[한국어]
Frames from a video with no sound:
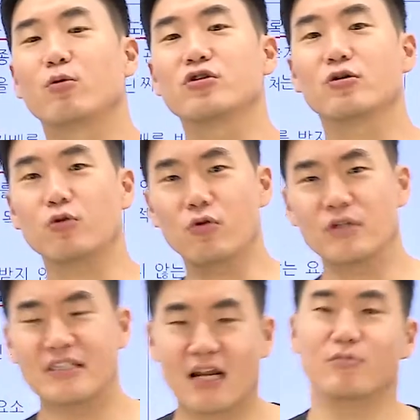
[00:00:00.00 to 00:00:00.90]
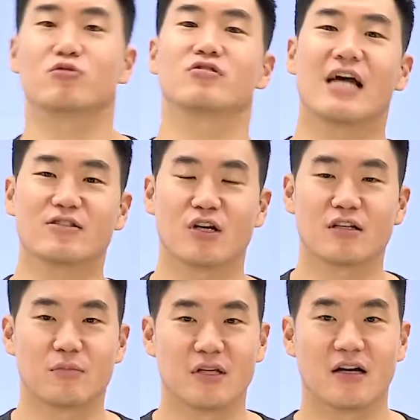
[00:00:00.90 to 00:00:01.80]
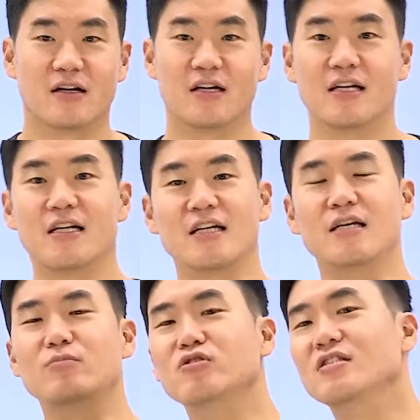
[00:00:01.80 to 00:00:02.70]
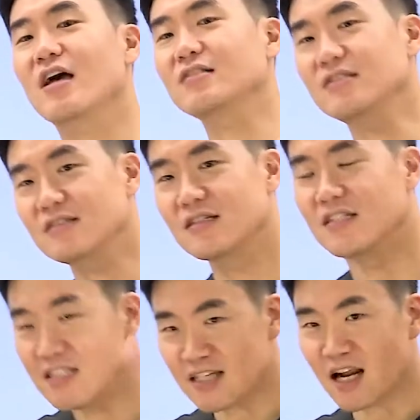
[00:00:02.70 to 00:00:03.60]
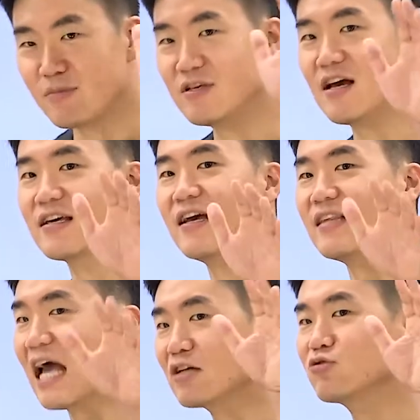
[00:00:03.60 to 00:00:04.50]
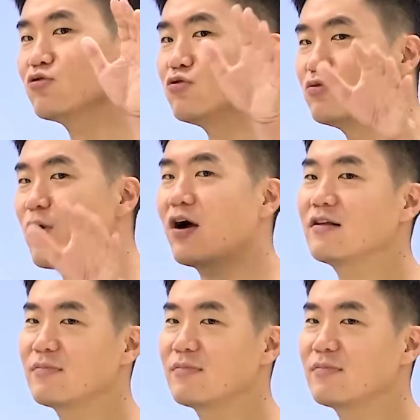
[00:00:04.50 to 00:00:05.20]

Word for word: 보셔도 이 사람이 누군지 아셔야 됩니다. 이 문장은 이 사람이 이야기한 아주 유명한